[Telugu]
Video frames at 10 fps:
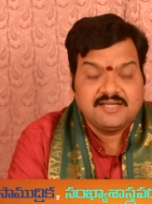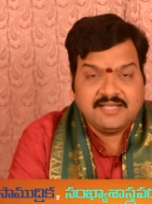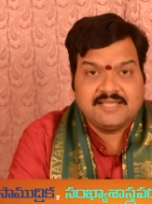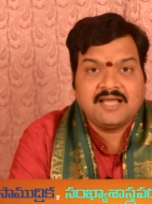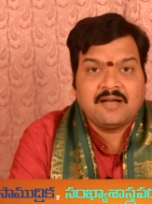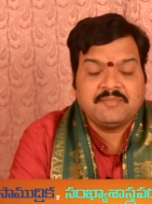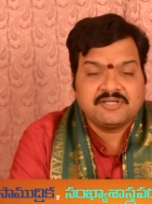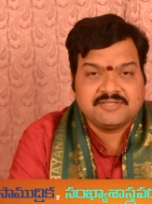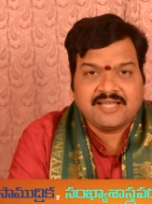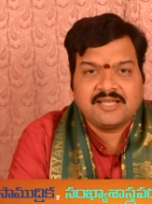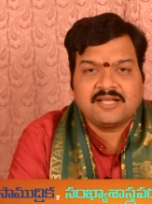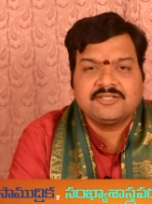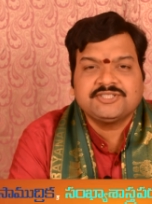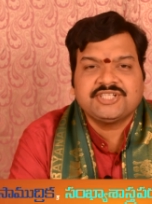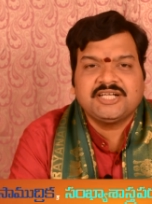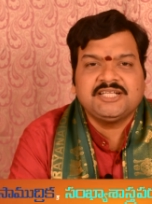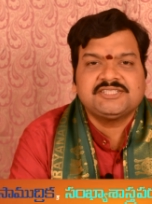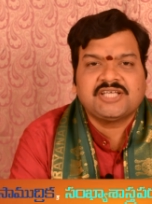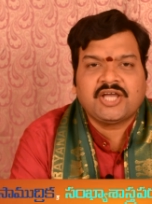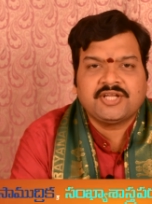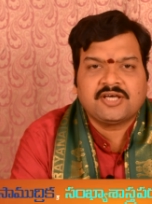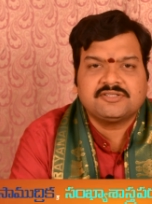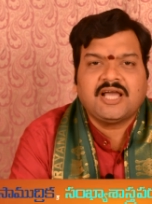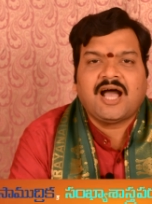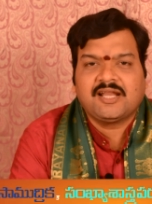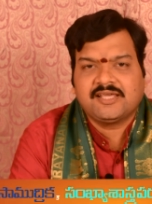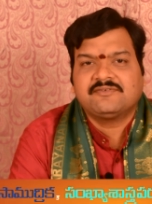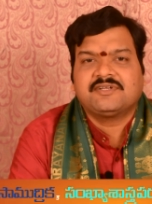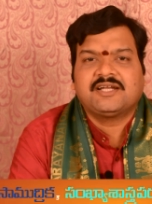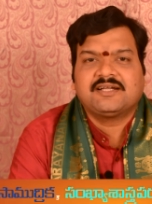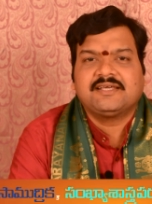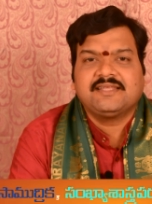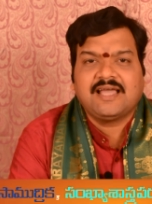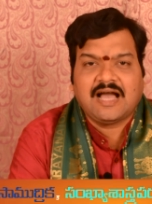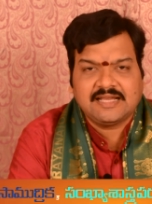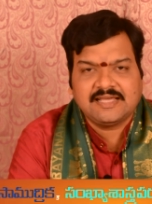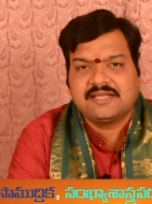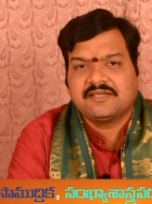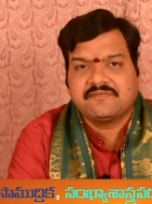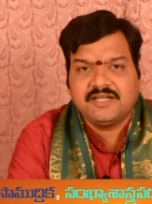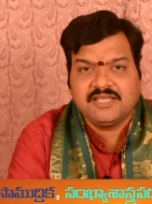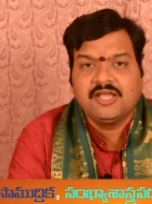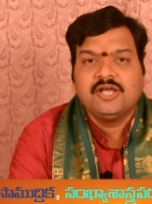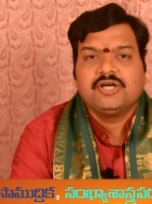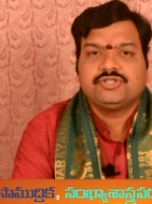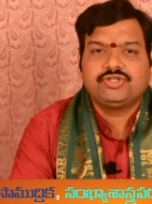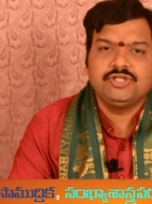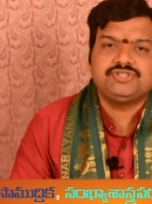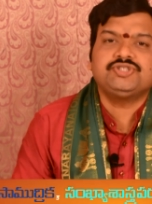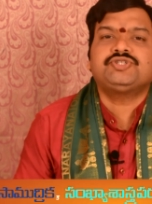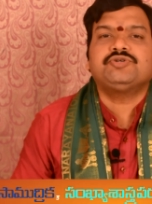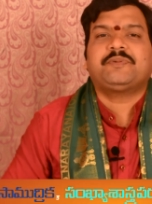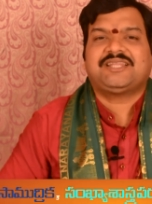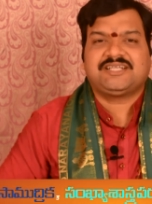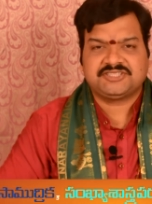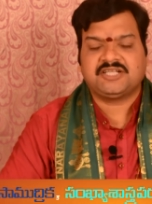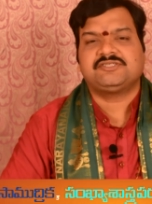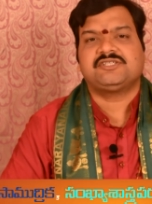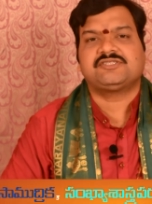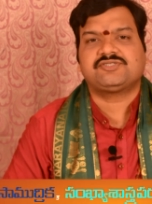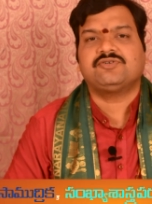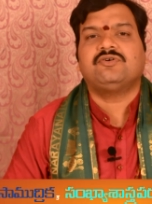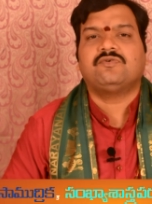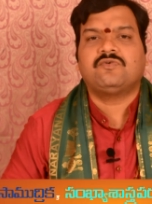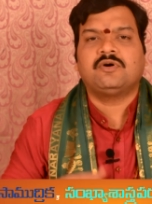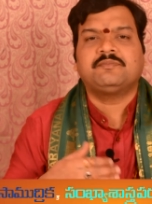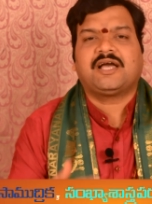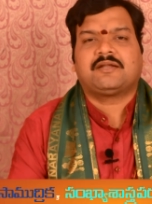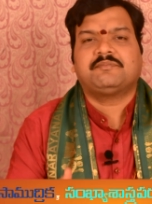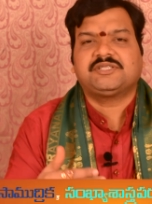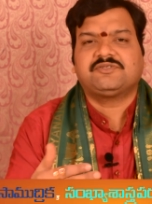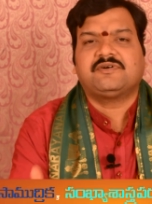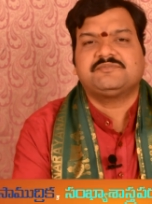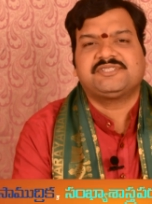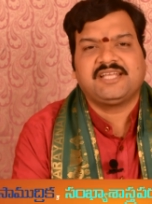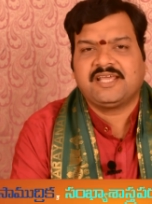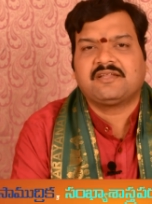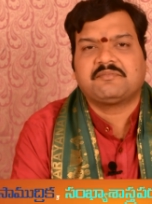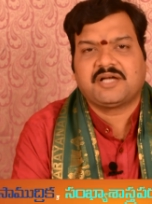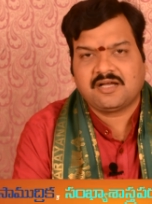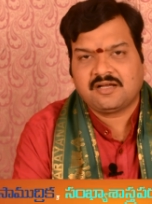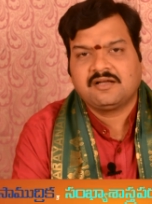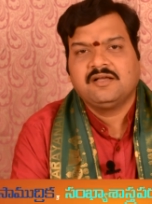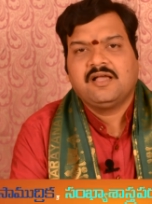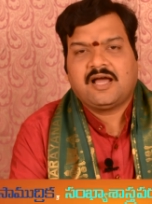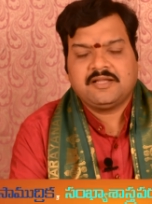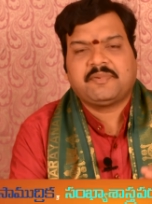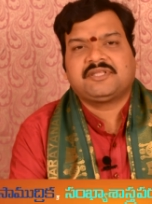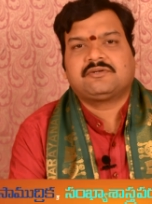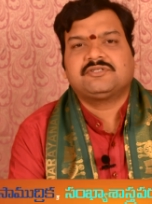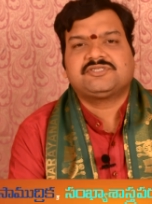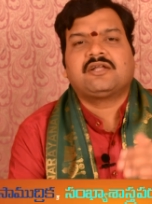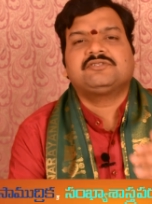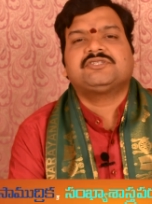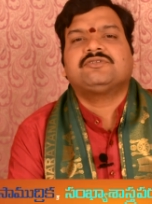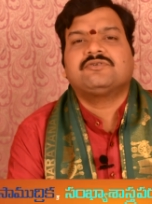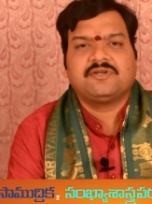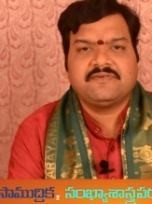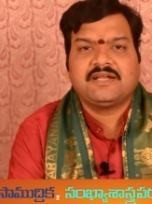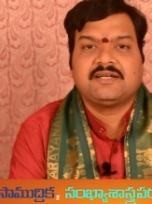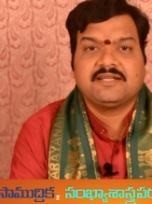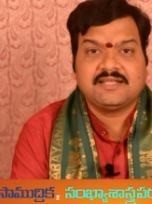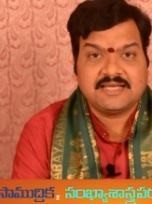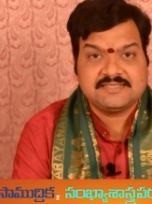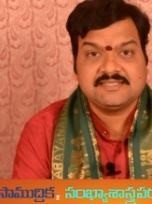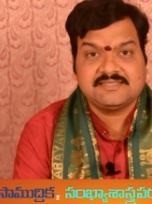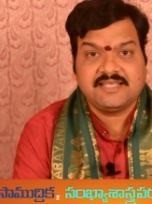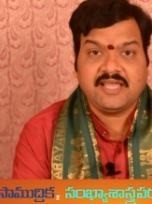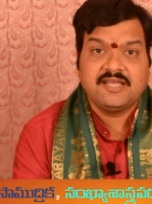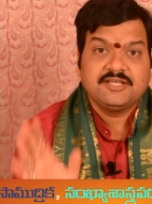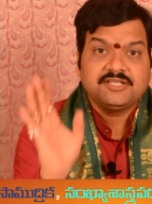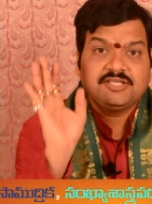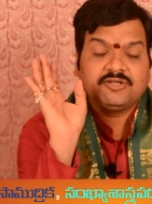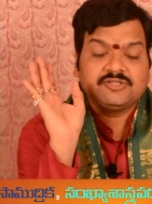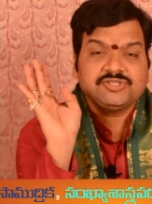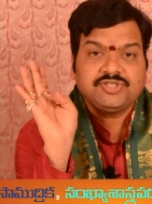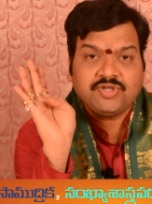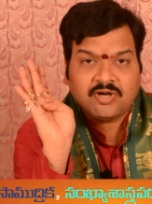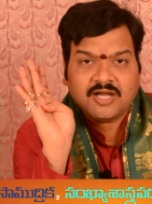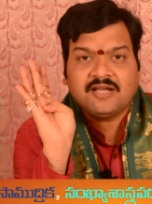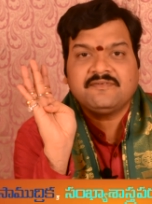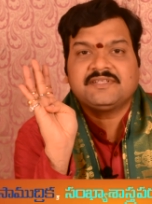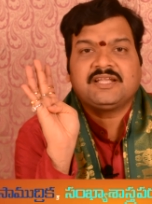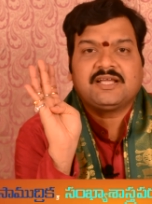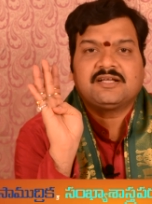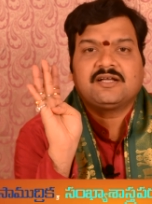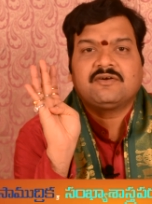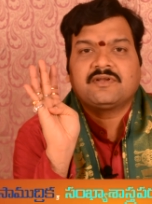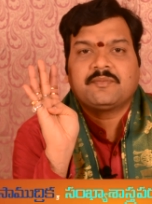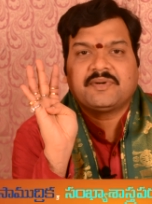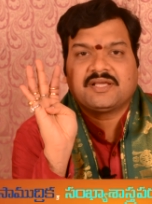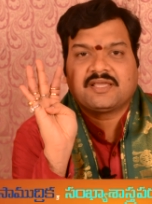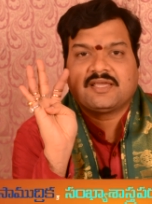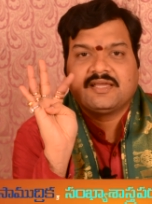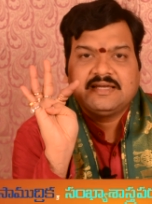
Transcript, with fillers: లేదా మీకు దగ్గరలో షిరిడి సాయినాథుడి ఆలయం ఉన్నట్లయితే ఆలయానికి వెళ్ళి దుని చుట్టూ ప్రదక్షిణలు చేస్తూ ఓం కర్మధ్వంసినే నమ అని పదకొండు సార్లు చదువుకొని వెళ్ళండి ఇలా చేస్తే ఈరోజు యోగాలు వ్యతిరేకంగా ఉన్నప్పటికీ